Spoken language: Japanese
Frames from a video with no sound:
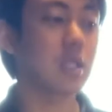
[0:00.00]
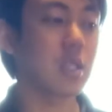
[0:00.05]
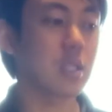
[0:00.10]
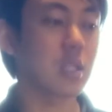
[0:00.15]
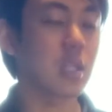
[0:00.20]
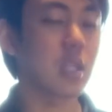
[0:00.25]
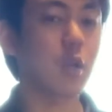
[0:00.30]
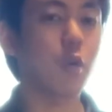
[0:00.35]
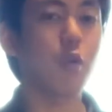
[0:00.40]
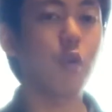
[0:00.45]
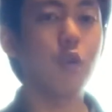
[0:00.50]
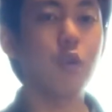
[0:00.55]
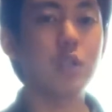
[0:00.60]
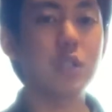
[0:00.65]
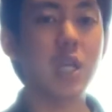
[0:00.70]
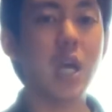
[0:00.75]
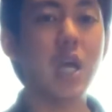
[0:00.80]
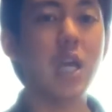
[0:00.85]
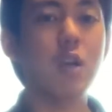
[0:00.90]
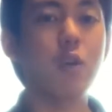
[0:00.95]
す。で、この
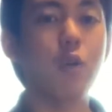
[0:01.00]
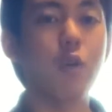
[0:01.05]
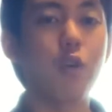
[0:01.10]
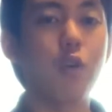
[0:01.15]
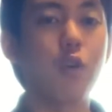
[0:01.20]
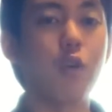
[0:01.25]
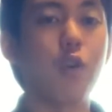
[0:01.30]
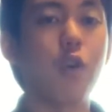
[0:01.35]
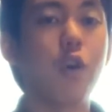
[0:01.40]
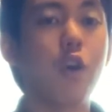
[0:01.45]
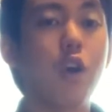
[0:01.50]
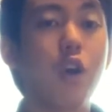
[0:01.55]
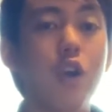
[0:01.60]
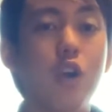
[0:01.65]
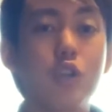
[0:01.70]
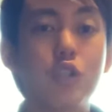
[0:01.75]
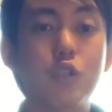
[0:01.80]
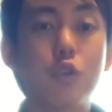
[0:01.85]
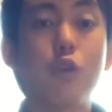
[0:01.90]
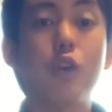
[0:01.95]
最後の
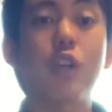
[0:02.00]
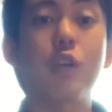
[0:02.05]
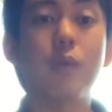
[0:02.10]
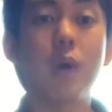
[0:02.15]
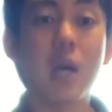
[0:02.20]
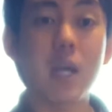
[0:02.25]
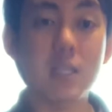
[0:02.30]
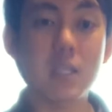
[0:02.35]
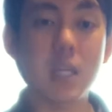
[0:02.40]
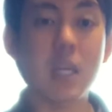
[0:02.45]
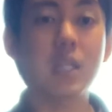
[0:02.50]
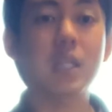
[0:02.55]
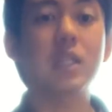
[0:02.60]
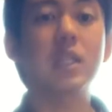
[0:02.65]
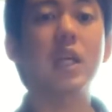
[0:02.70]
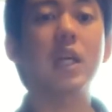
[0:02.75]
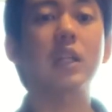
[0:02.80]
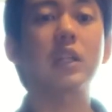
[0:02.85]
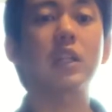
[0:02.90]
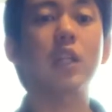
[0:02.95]
処理はさっ
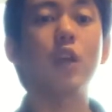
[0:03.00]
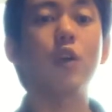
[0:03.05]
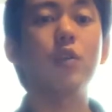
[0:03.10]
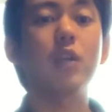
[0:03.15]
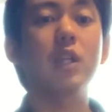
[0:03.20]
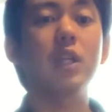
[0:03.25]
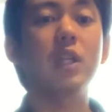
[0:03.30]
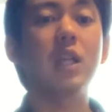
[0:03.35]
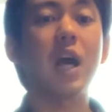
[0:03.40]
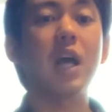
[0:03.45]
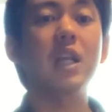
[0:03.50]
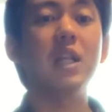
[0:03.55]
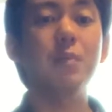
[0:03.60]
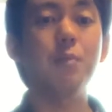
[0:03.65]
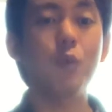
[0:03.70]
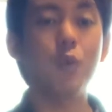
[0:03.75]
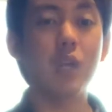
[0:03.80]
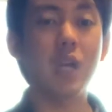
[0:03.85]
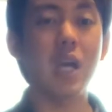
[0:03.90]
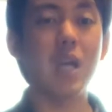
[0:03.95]
きやったように何
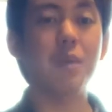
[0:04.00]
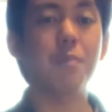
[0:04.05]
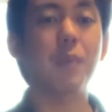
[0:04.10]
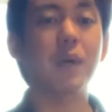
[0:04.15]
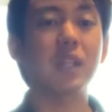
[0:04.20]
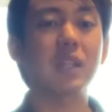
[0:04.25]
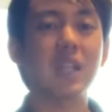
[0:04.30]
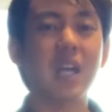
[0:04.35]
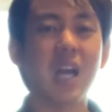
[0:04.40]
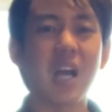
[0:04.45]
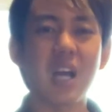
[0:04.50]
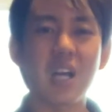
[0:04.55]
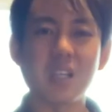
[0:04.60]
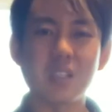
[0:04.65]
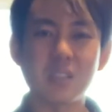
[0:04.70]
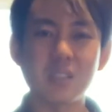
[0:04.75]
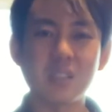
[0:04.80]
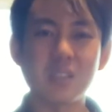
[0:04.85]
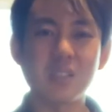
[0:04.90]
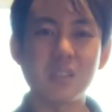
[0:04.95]
もない
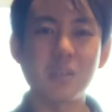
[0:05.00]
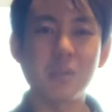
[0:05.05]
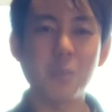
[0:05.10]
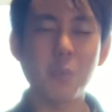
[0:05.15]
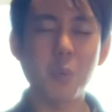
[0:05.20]
パターン